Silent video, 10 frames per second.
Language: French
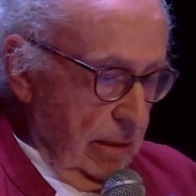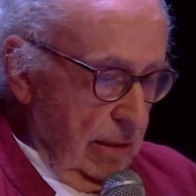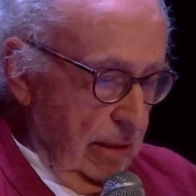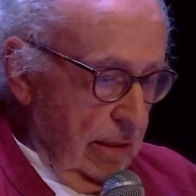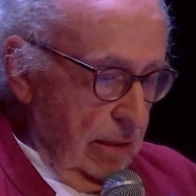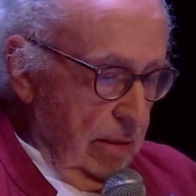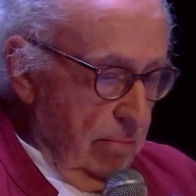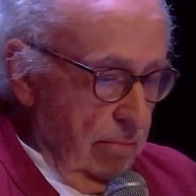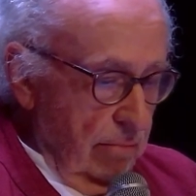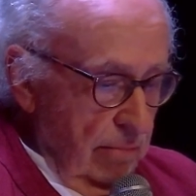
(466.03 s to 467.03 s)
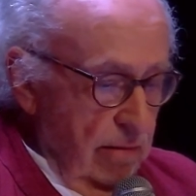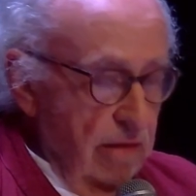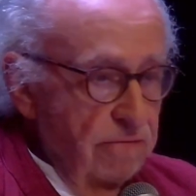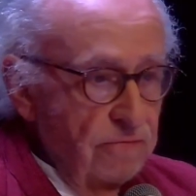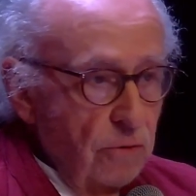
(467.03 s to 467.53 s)
Et
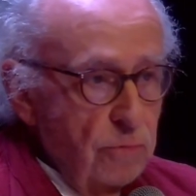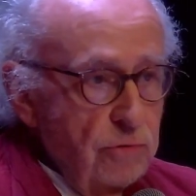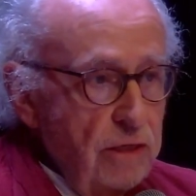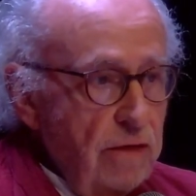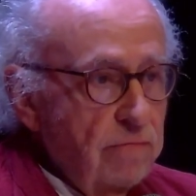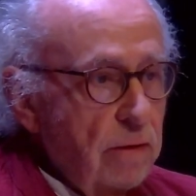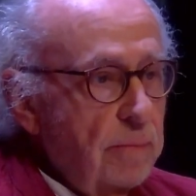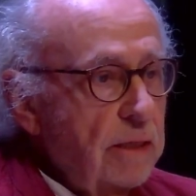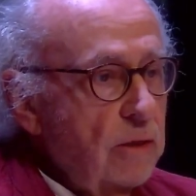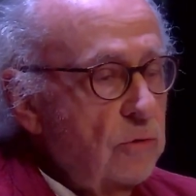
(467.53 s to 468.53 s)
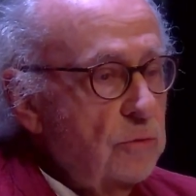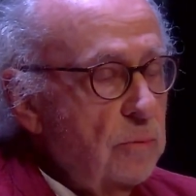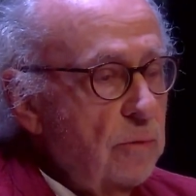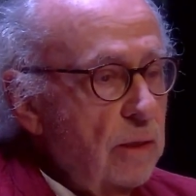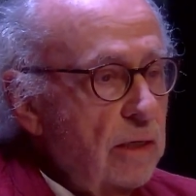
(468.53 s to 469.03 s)
les formes du livre, à partir de ce
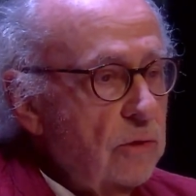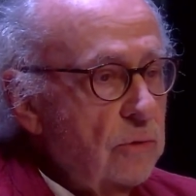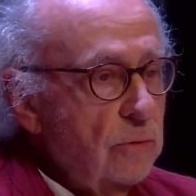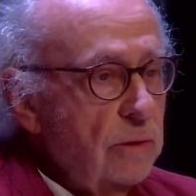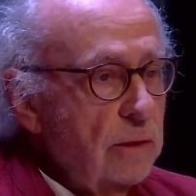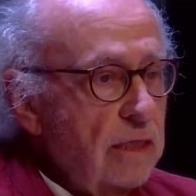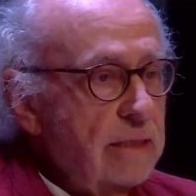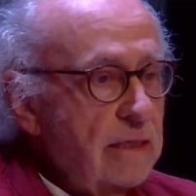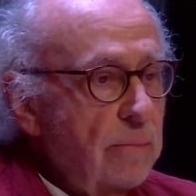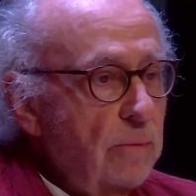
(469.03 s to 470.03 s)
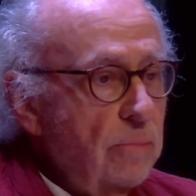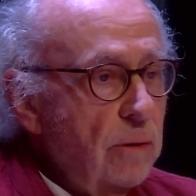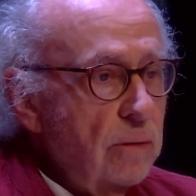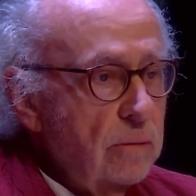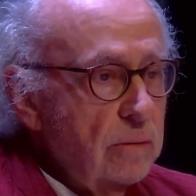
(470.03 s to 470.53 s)
moment-là, sont
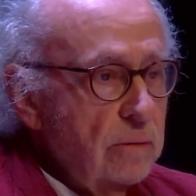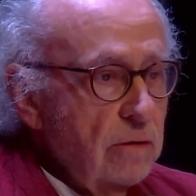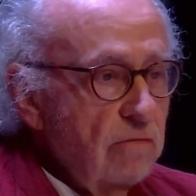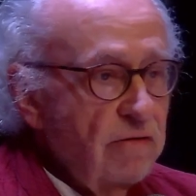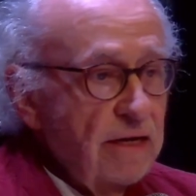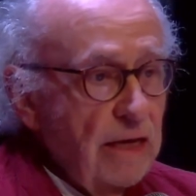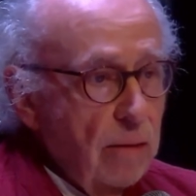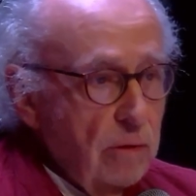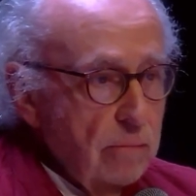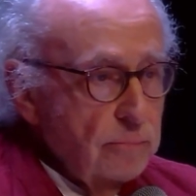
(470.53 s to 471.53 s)
extrêmement variables.